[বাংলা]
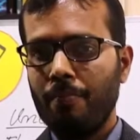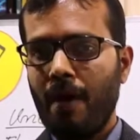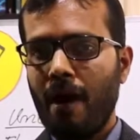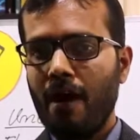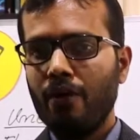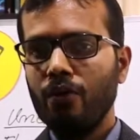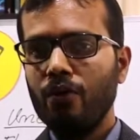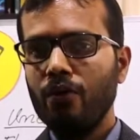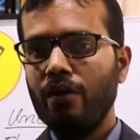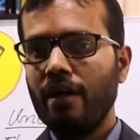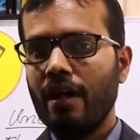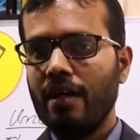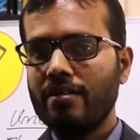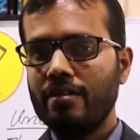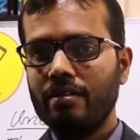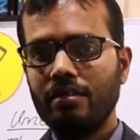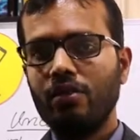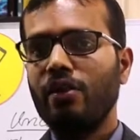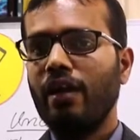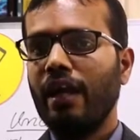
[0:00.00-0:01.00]
বারো
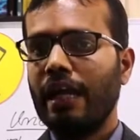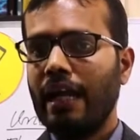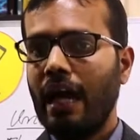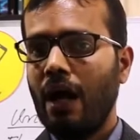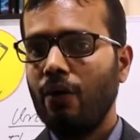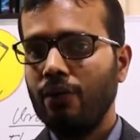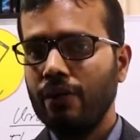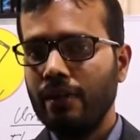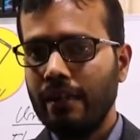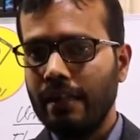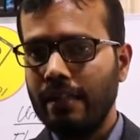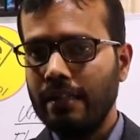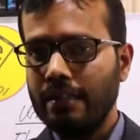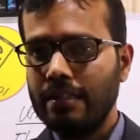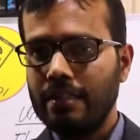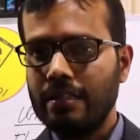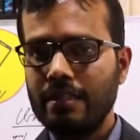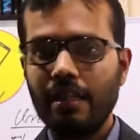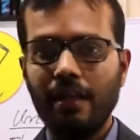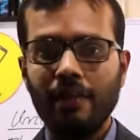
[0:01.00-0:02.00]
ক্যাটাগরির নাউন নিয়ে
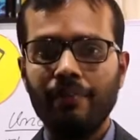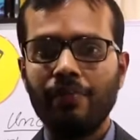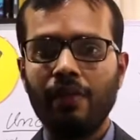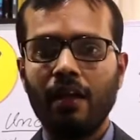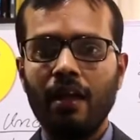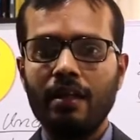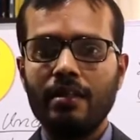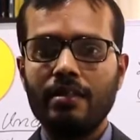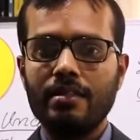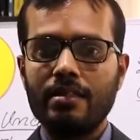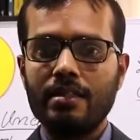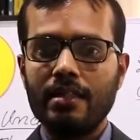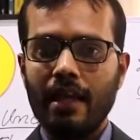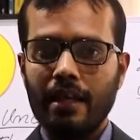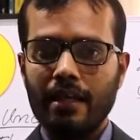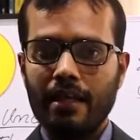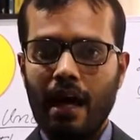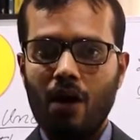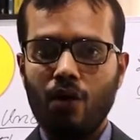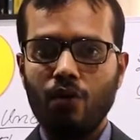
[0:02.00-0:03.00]
আসছি যে
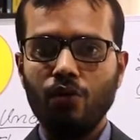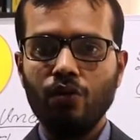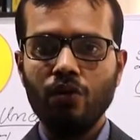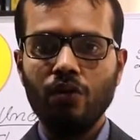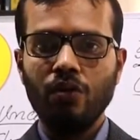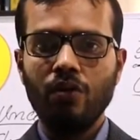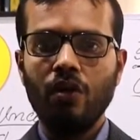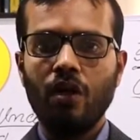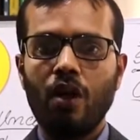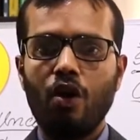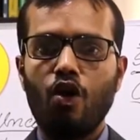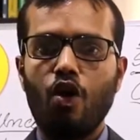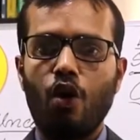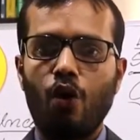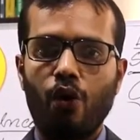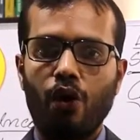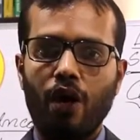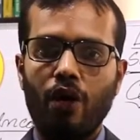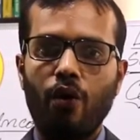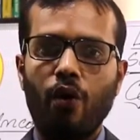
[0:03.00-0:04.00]
নাউন
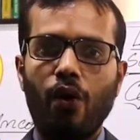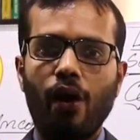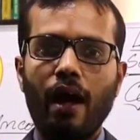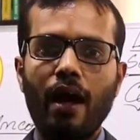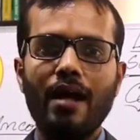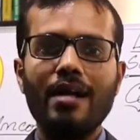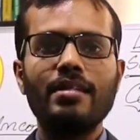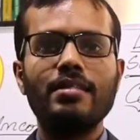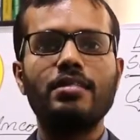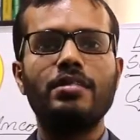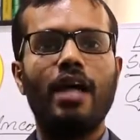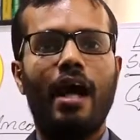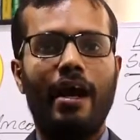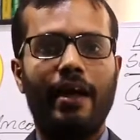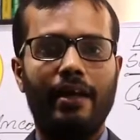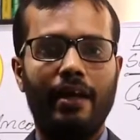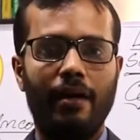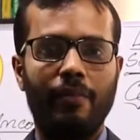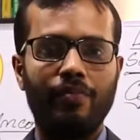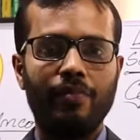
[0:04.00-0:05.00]
গণনা করা
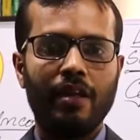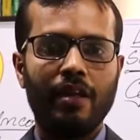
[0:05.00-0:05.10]
যায় না